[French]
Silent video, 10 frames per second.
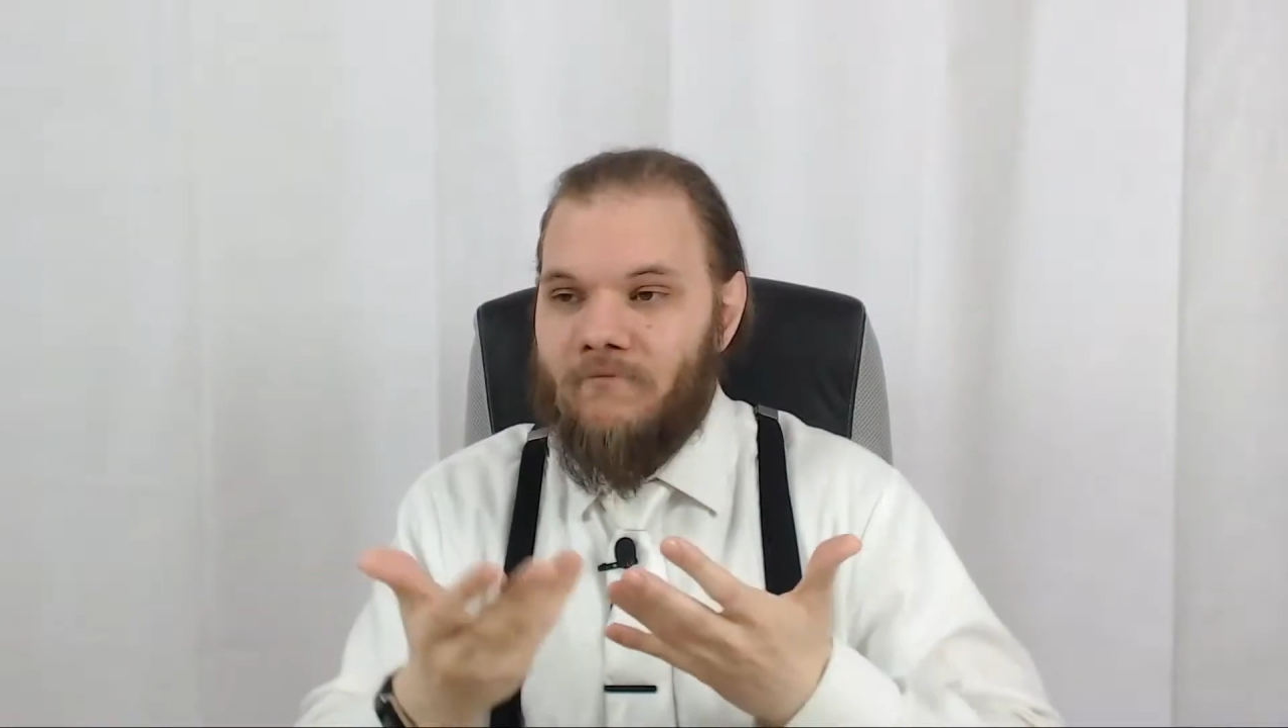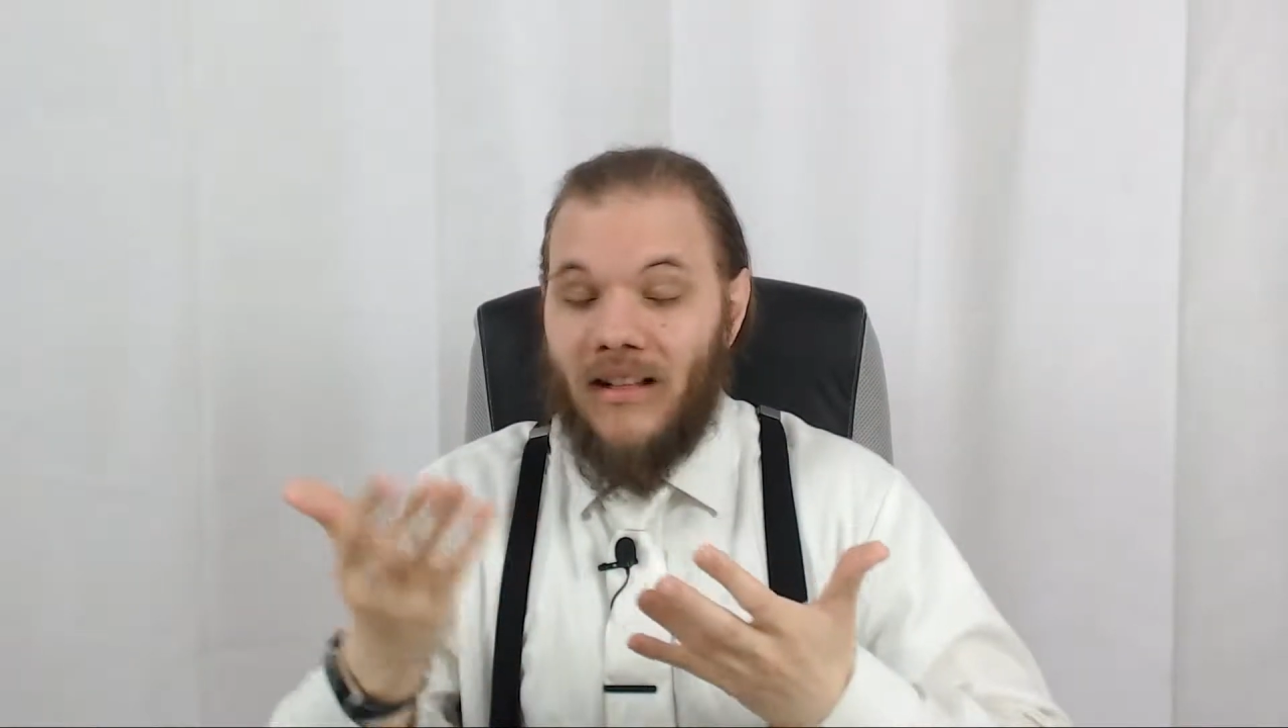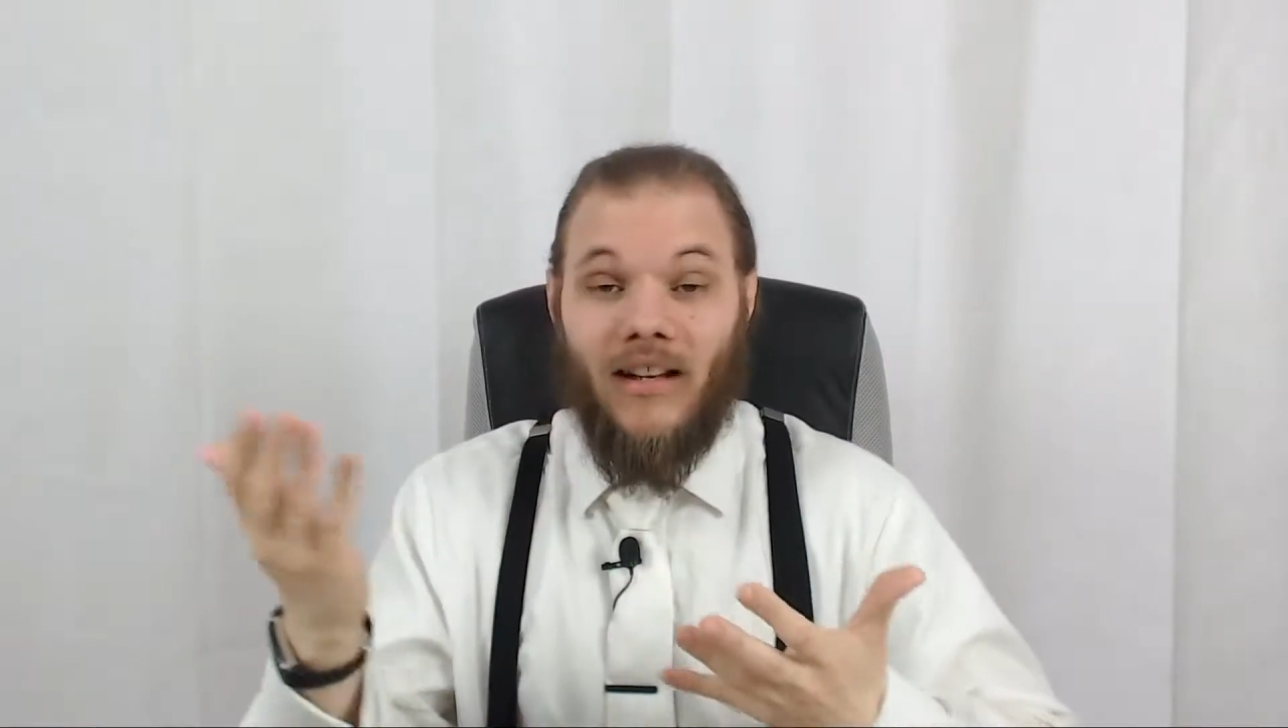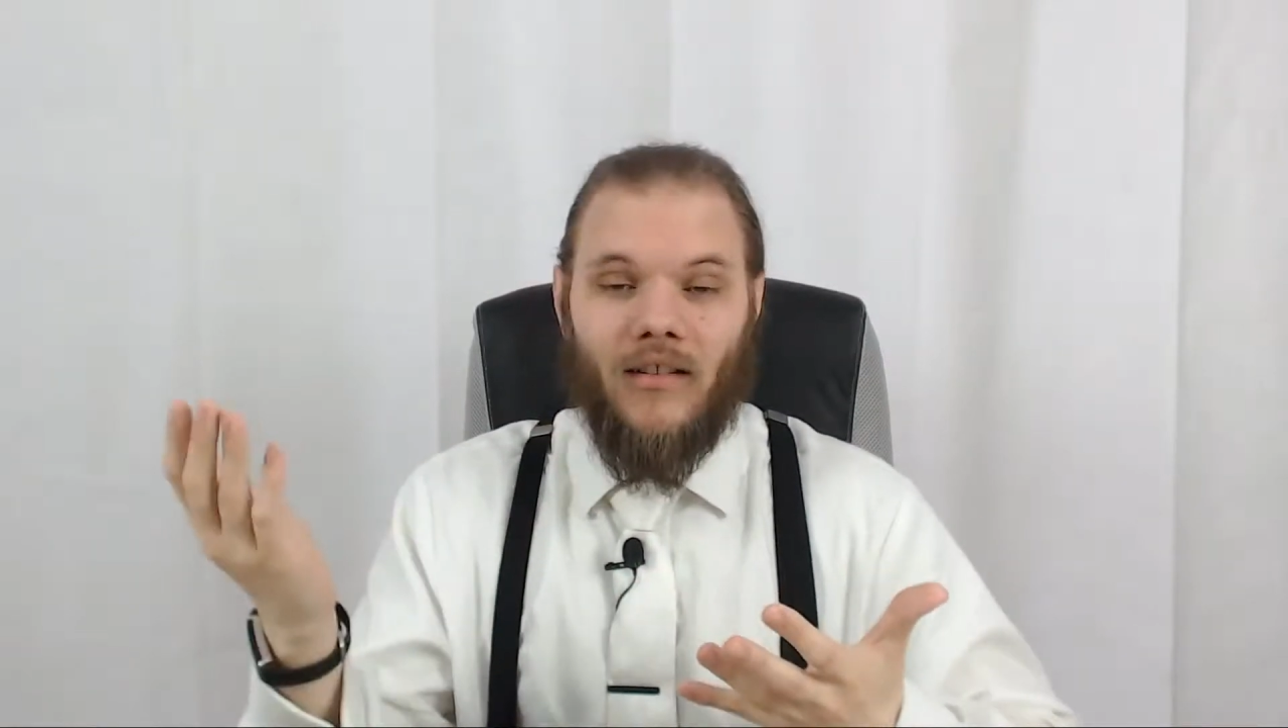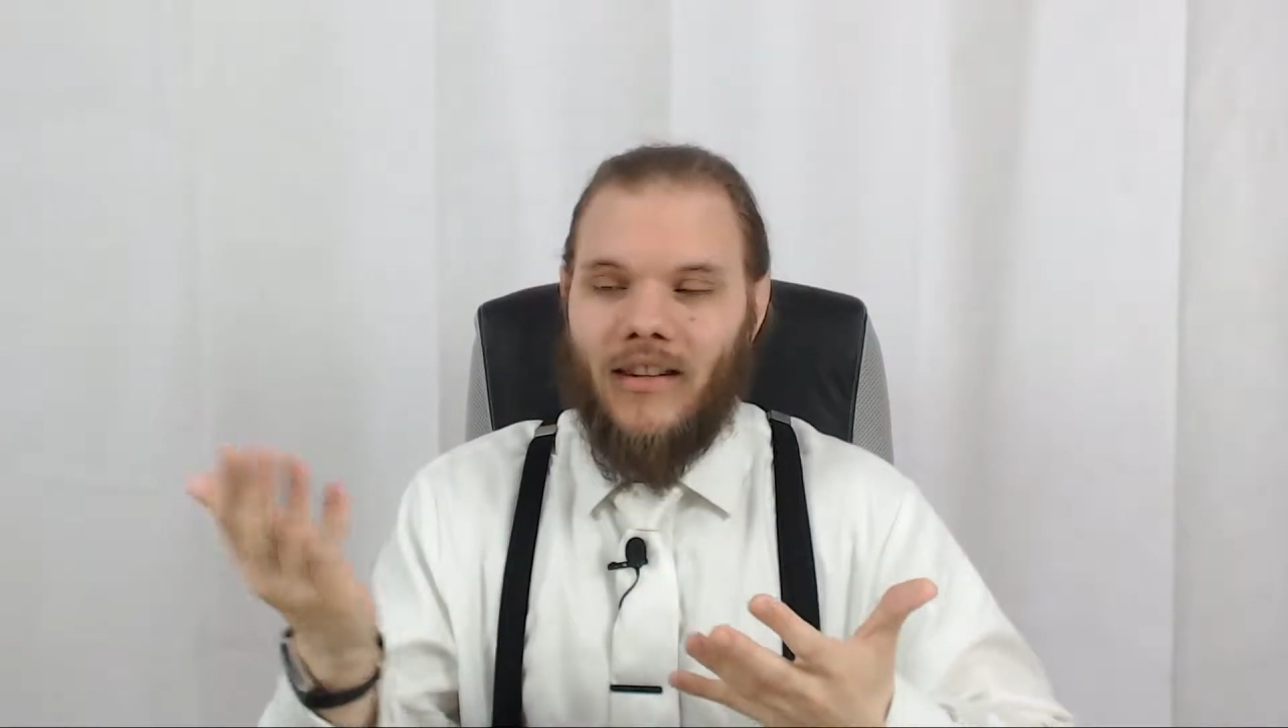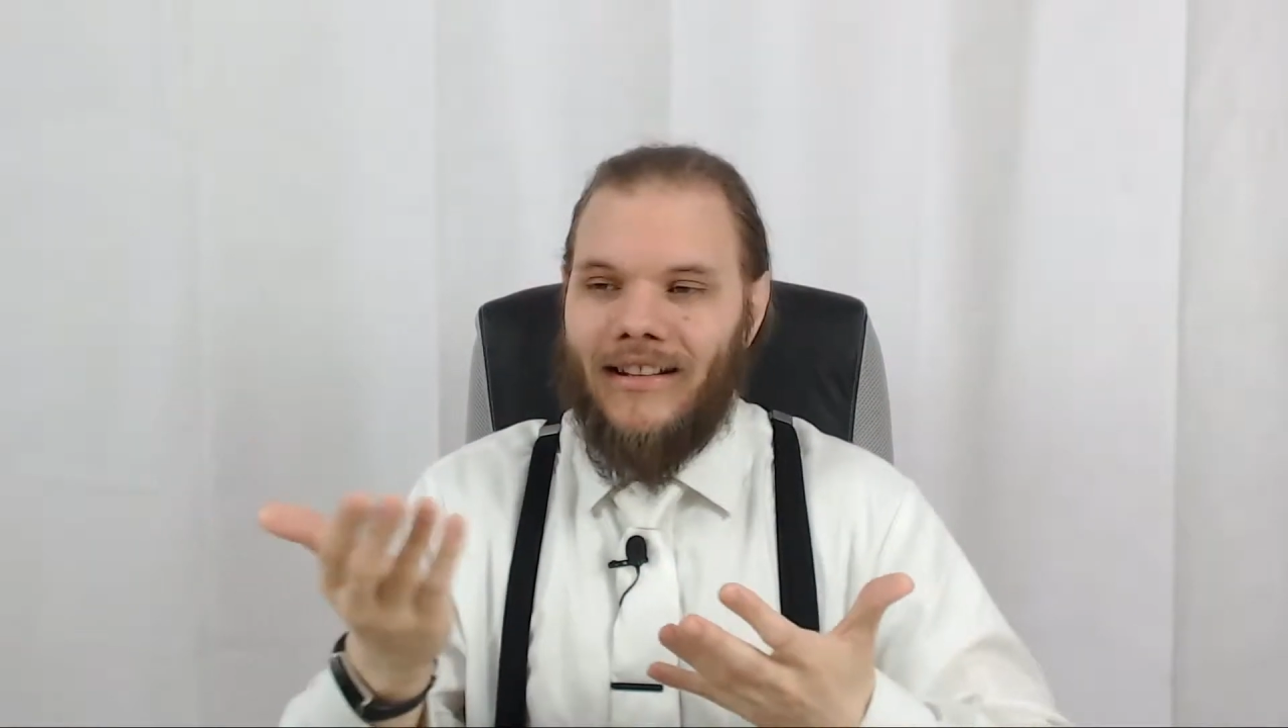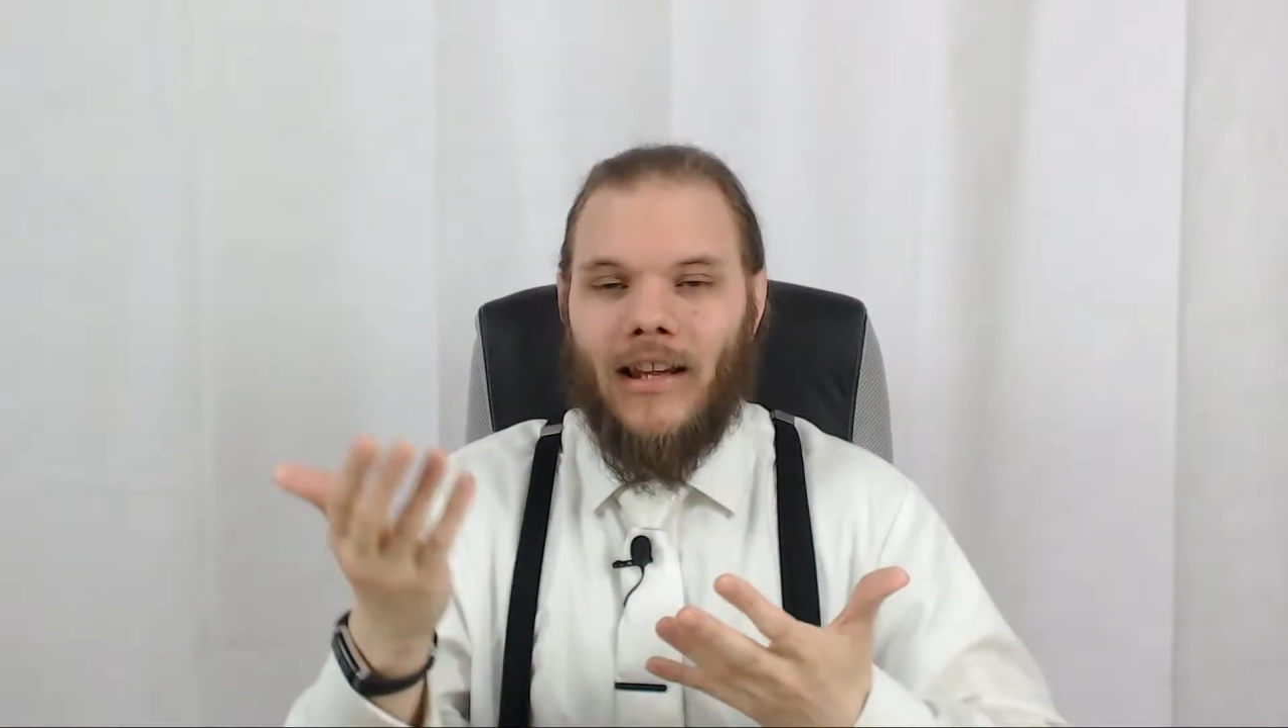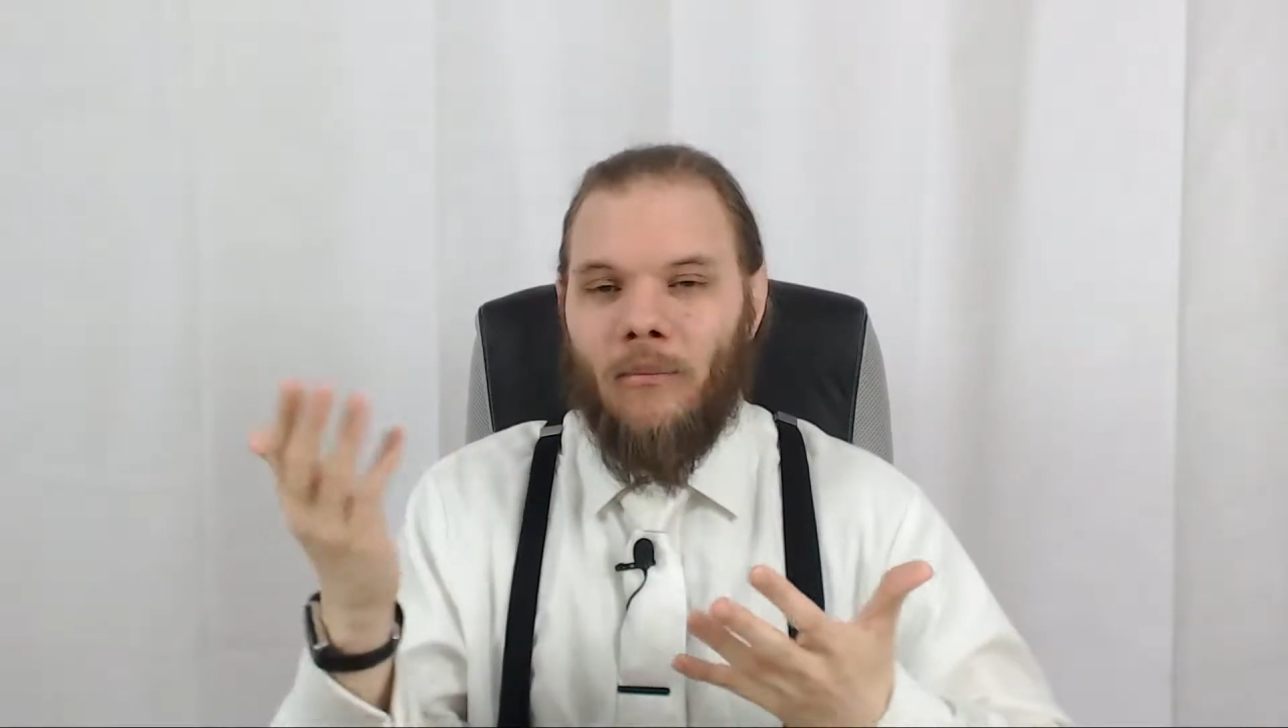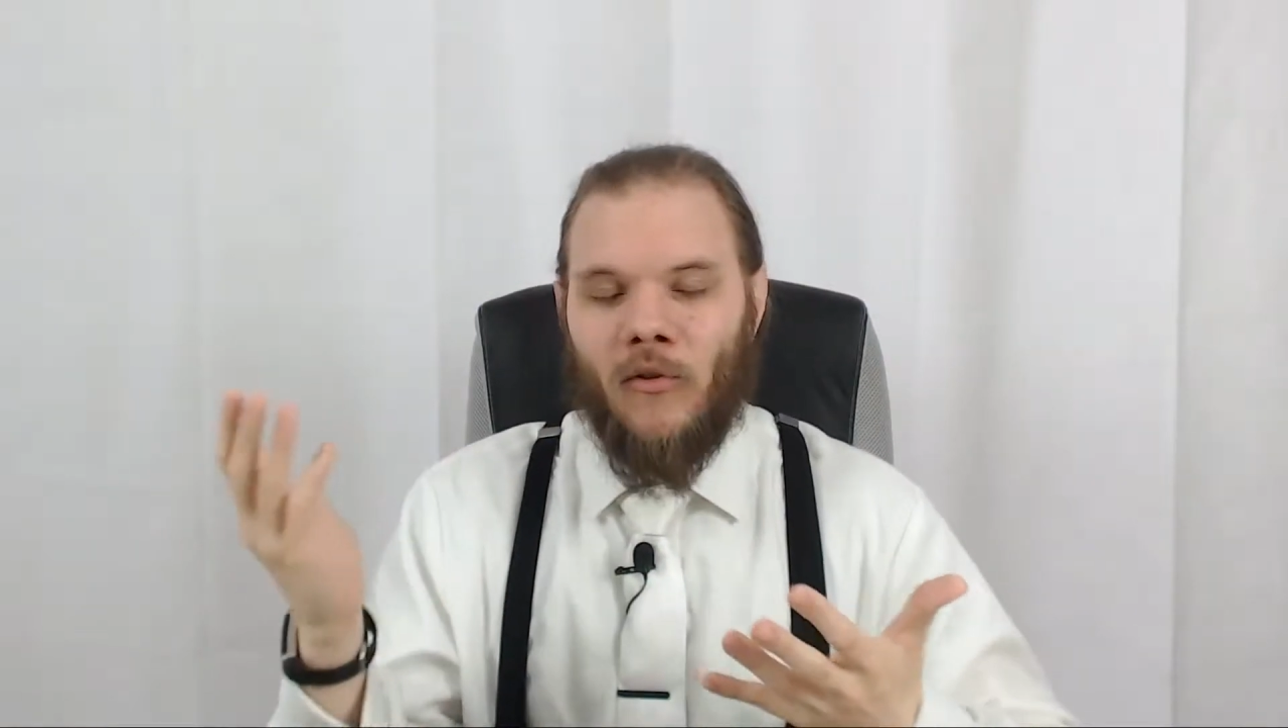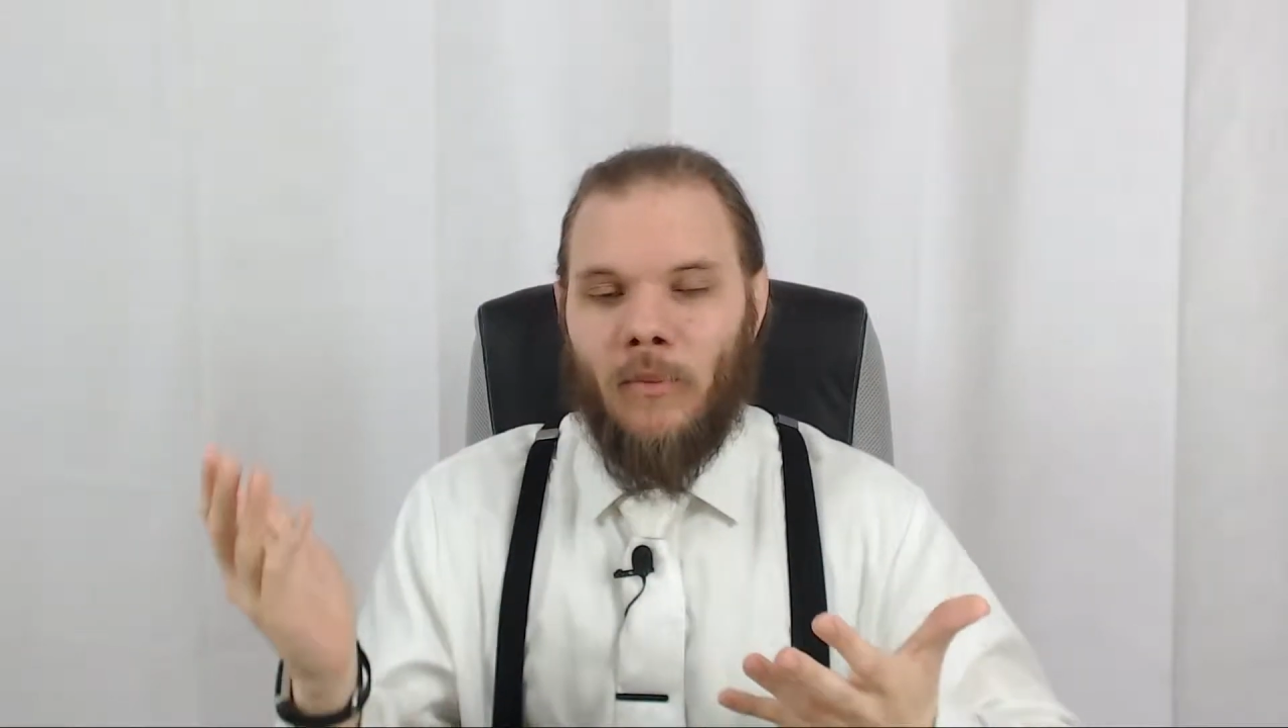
là, il y a très peu de